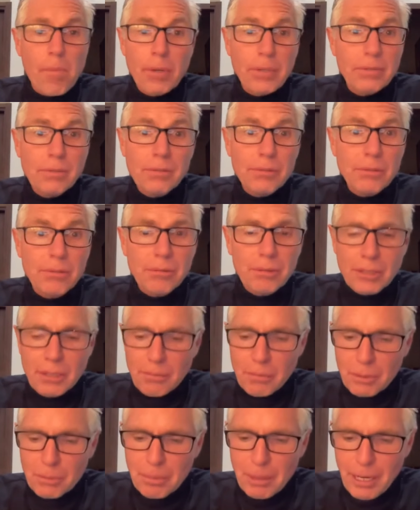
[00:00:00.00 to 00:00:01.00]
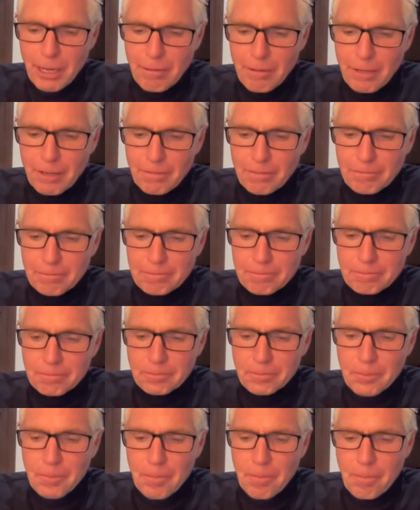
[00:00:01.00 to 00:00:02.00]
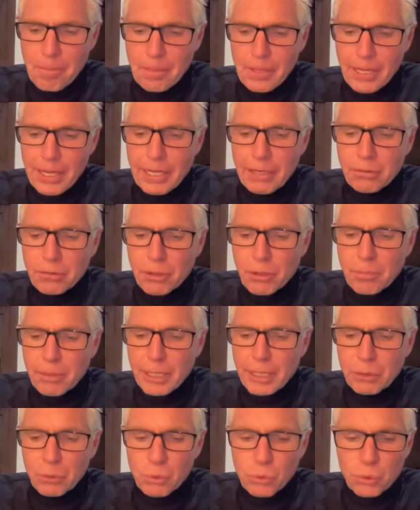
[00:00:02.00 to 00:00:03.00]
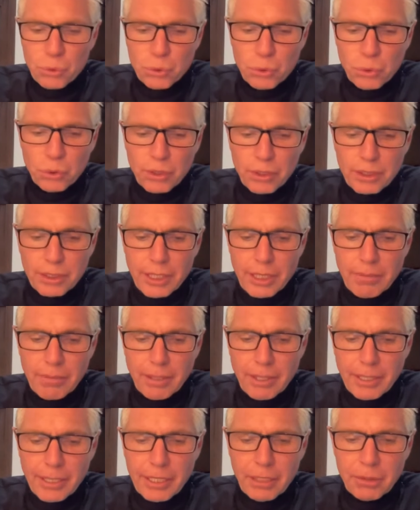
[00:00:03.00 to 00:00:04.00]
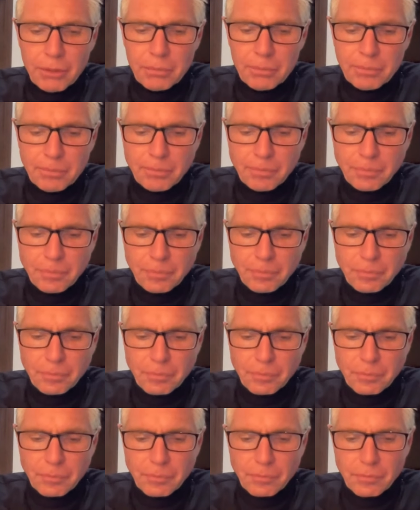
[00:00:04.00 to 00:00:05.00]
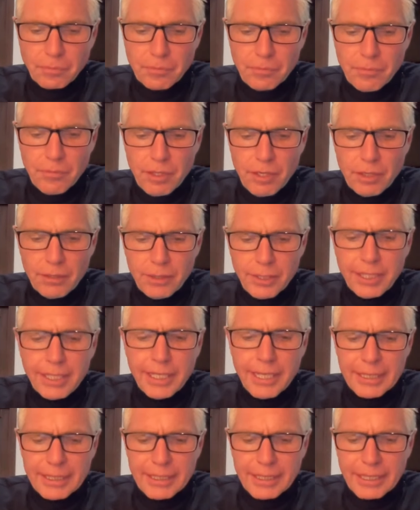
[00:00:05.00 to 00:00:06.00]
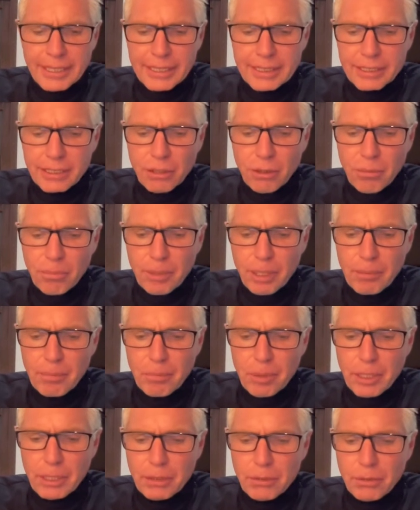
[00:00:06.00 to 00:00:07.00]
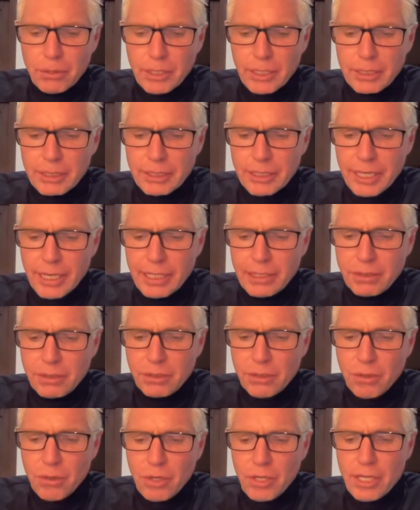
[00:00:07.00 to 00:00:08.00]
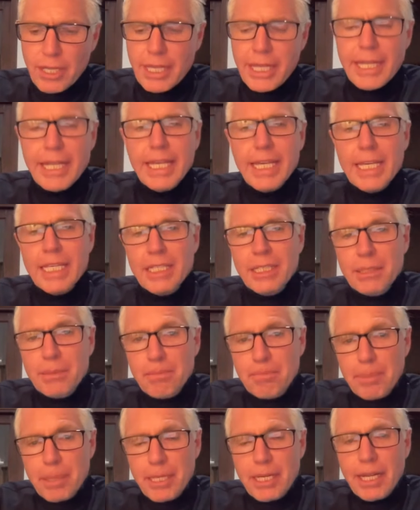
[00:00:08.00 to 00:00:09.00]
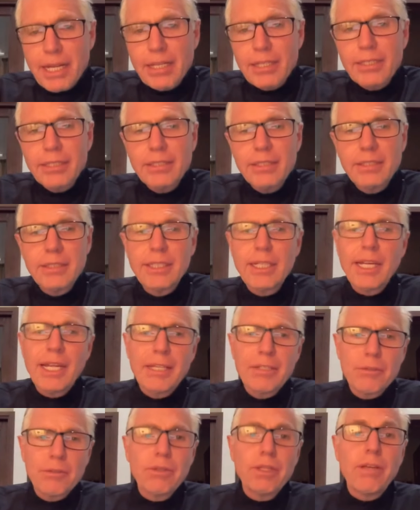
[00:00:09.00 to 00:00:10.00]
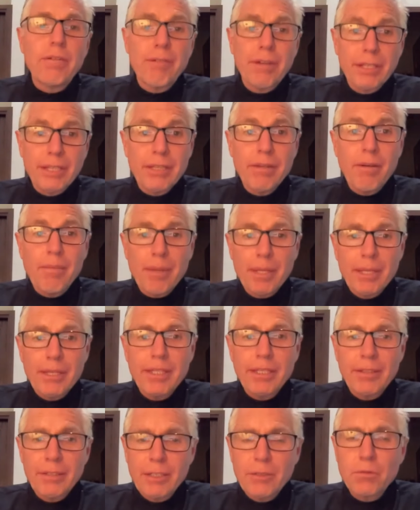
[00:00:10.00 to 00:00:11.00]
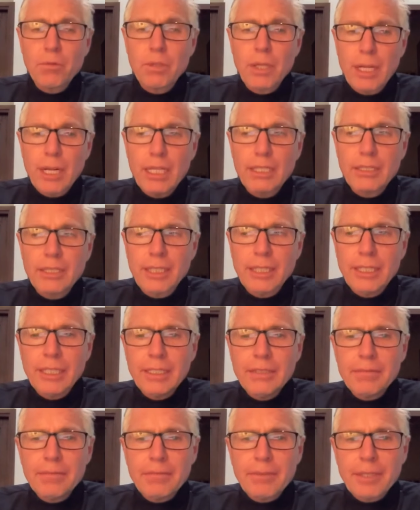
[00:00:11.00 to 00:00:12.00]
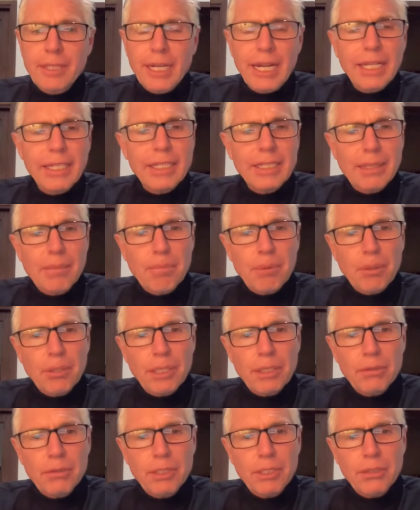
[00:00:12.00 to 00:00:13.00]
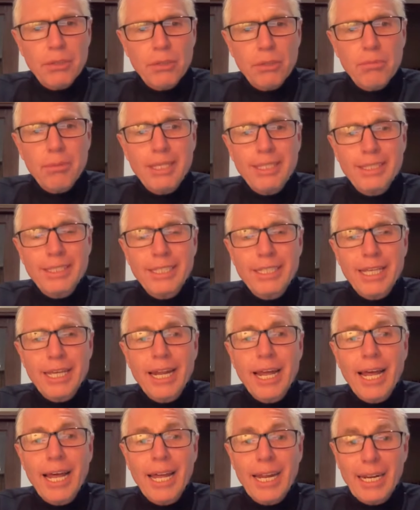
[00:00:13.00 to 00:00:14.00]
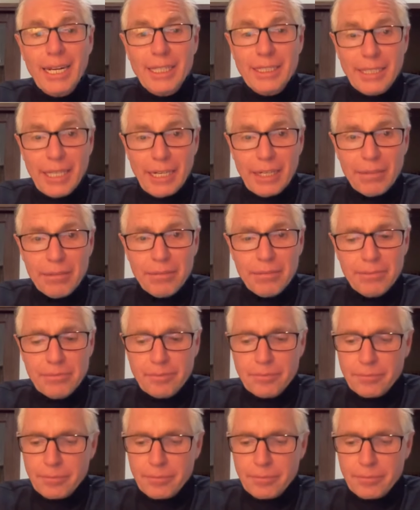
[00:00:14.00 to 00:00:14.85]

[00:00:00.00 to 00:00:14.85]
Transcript: Bueno, no conocemos palabra. Era un hombre justo, dice el Evangelio. Diríase que este hombre envuelto en el silencio inspira silencio. Y efectivamente, es una de las grandes aportaciones, nos va a enseñar a rezar.